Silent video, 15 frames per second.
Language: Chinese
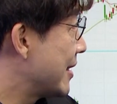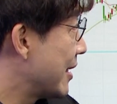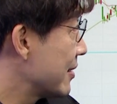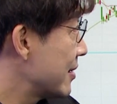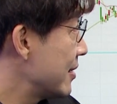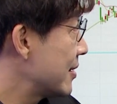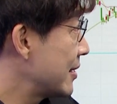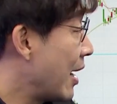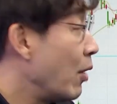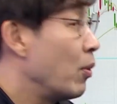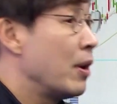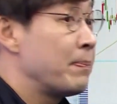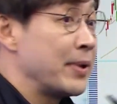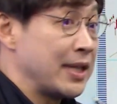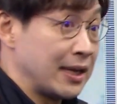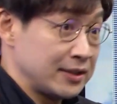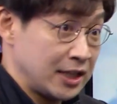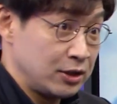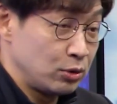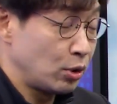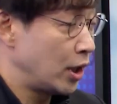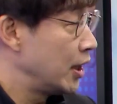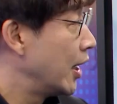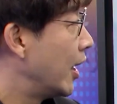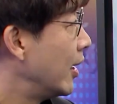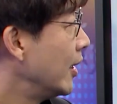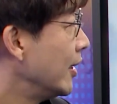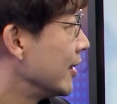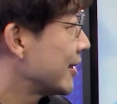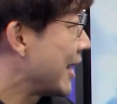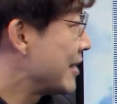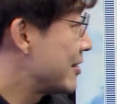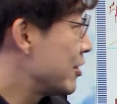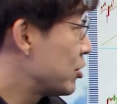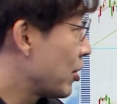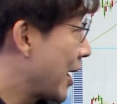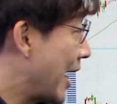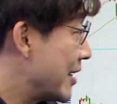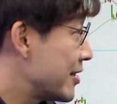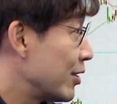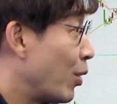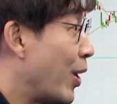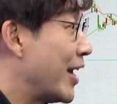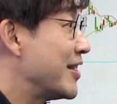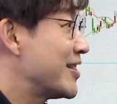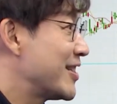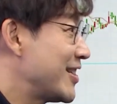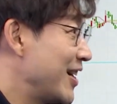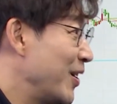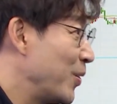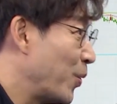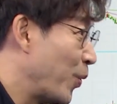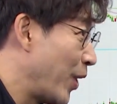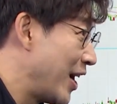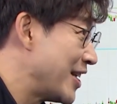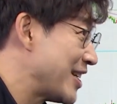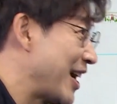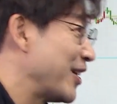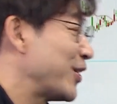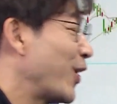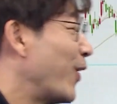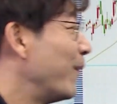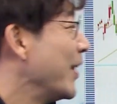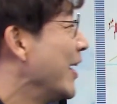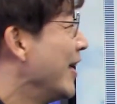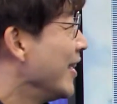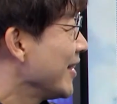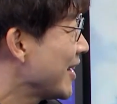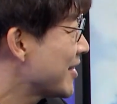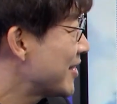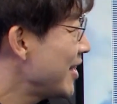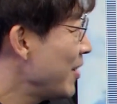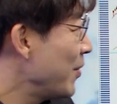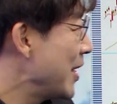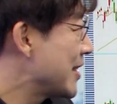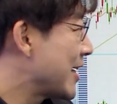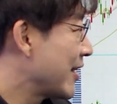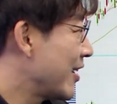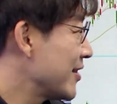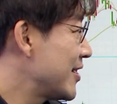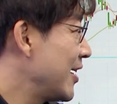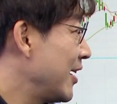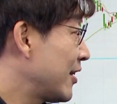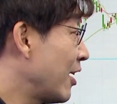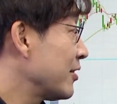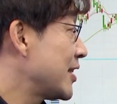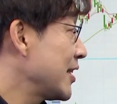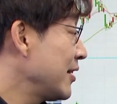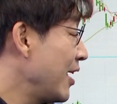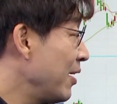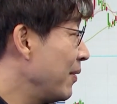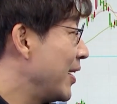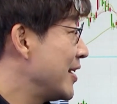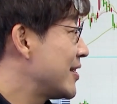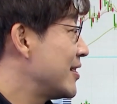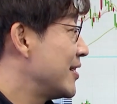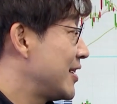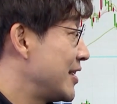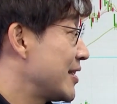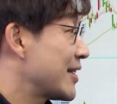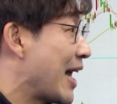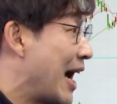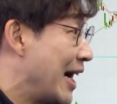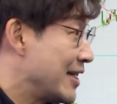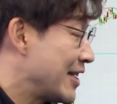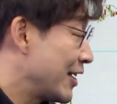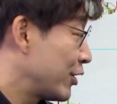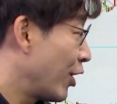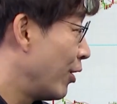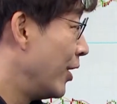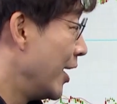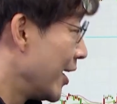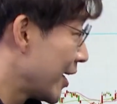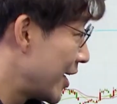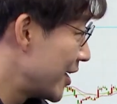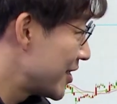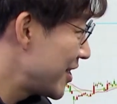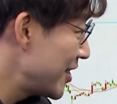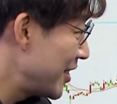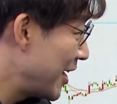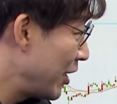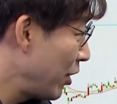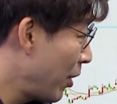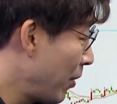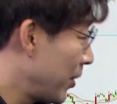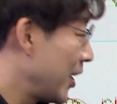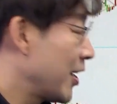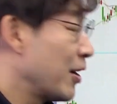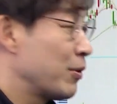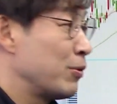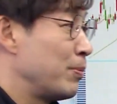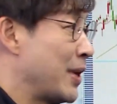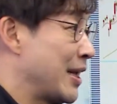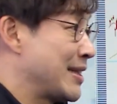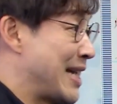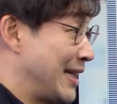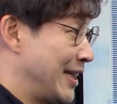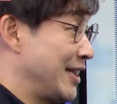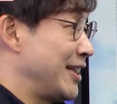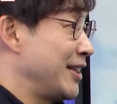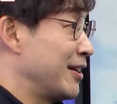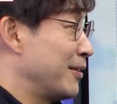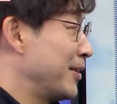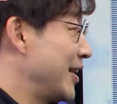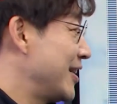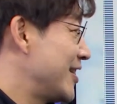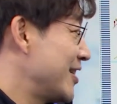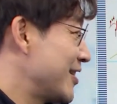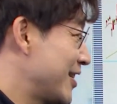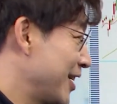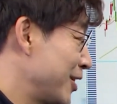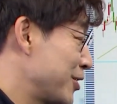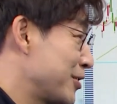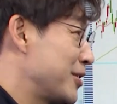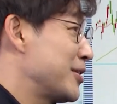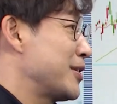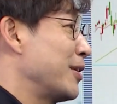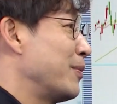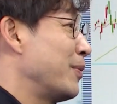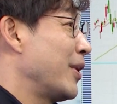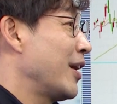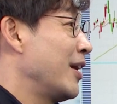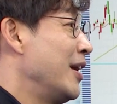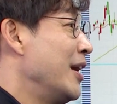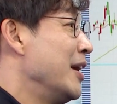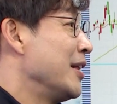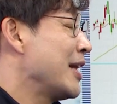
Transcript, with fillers: 始涨势稍微比较停顿了，但是就开始换正微在动。那正微涨到这里，到今天为止，其实它还在动，可是呢，又有一个股票在低低的位置，这个就是升微。